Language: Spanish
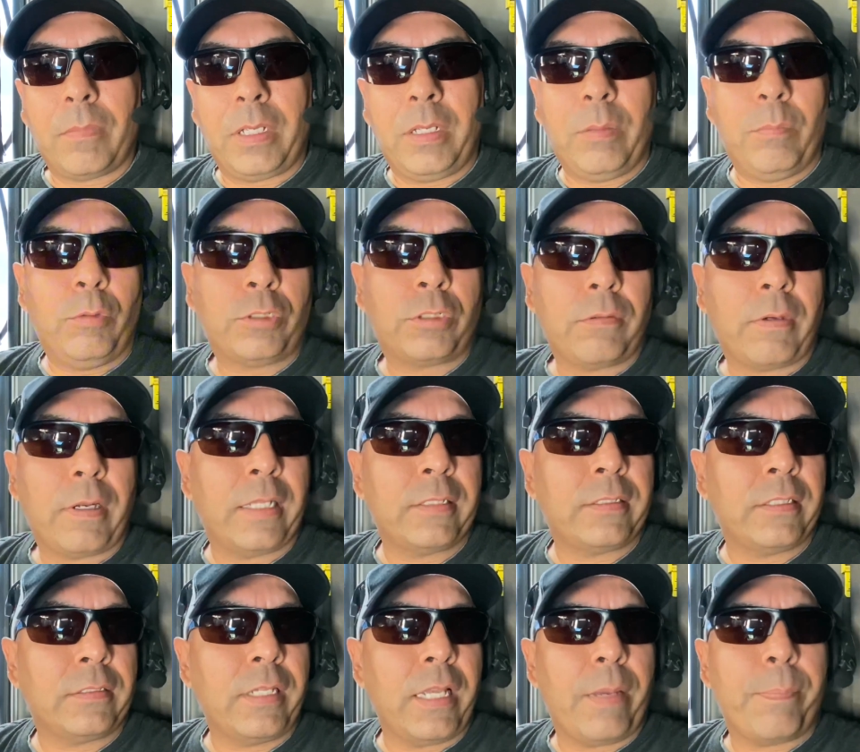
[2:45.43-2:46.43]
Y muchos van a
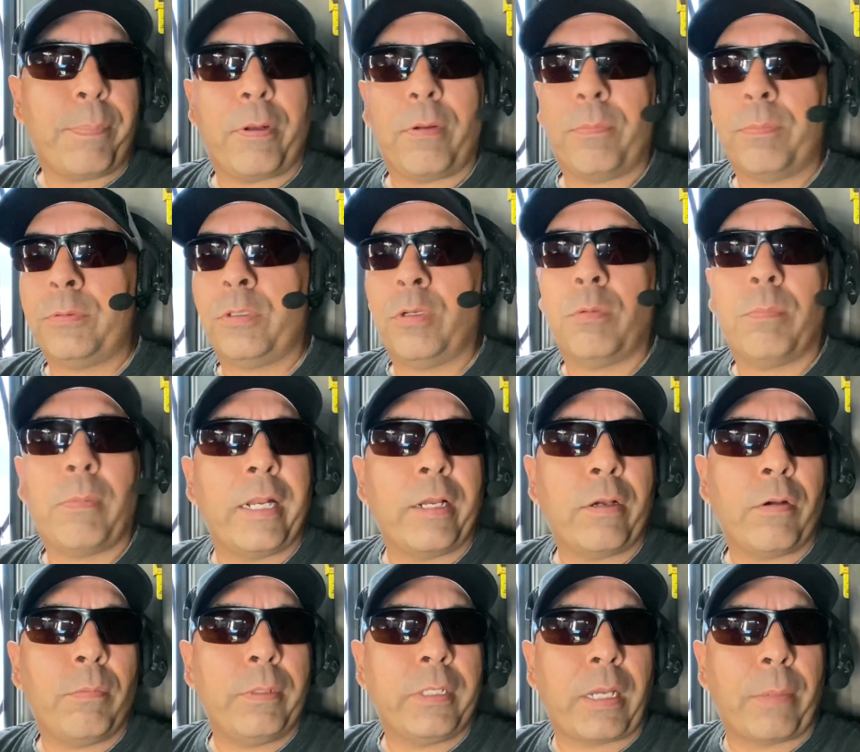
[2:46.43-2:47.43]
decir, sí, pero yo
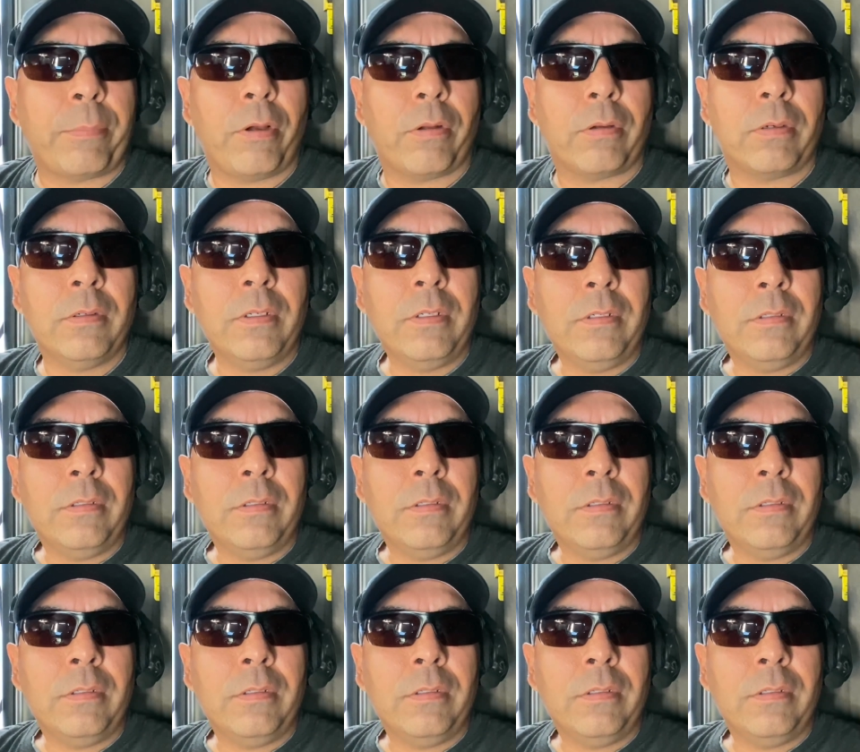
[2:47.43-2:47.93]
manejo mi camión.